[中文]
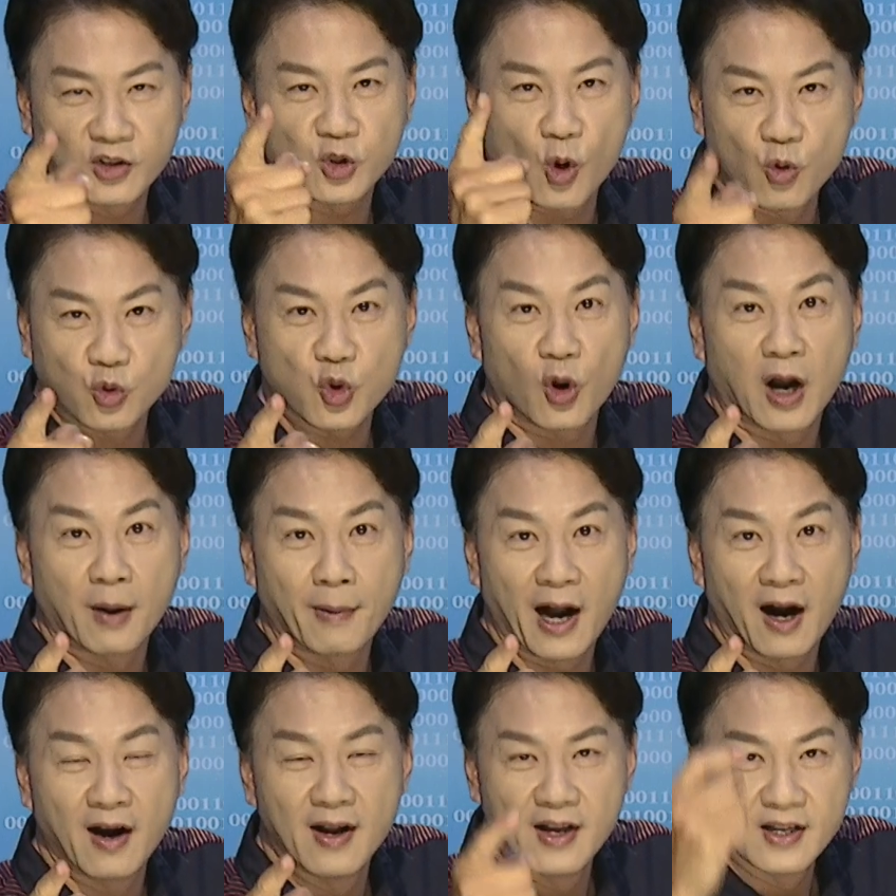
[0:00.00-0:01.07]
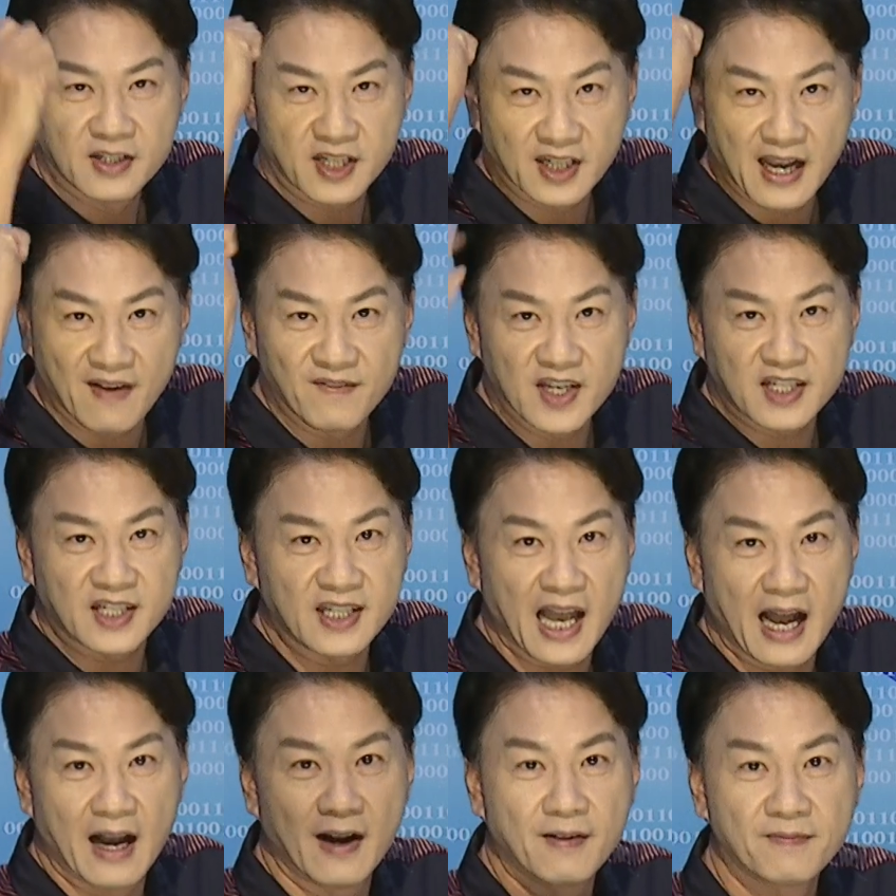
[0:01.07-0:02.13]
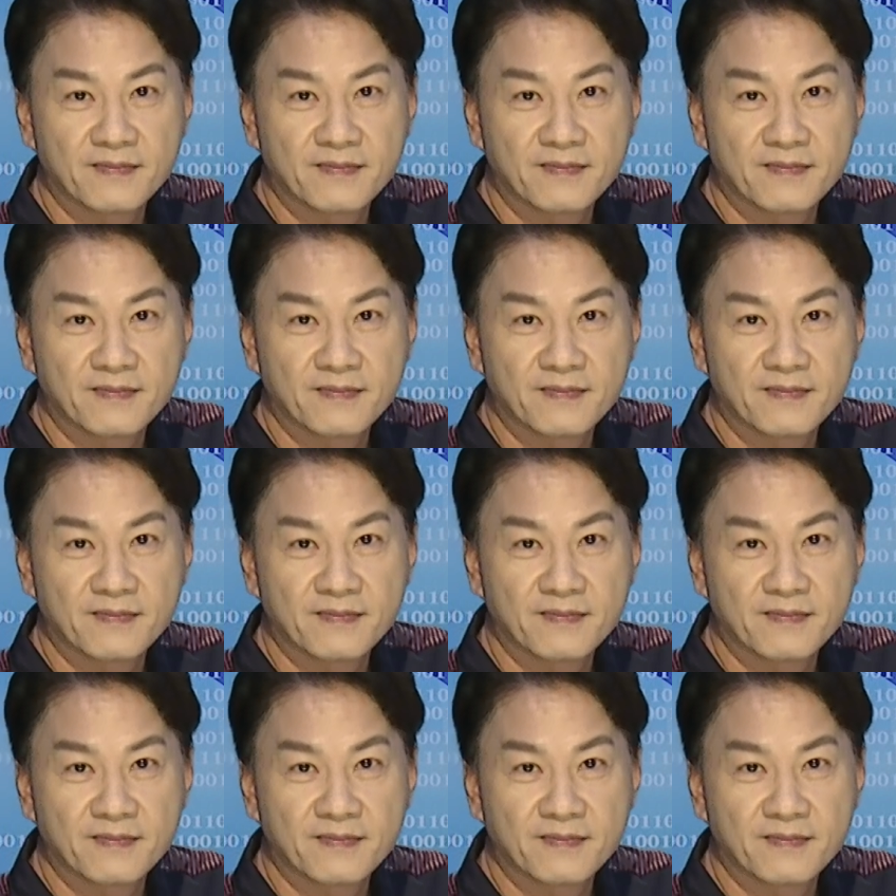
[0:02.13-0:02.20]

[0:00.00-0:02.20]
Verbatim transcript: 的动作好不好？请看 VC r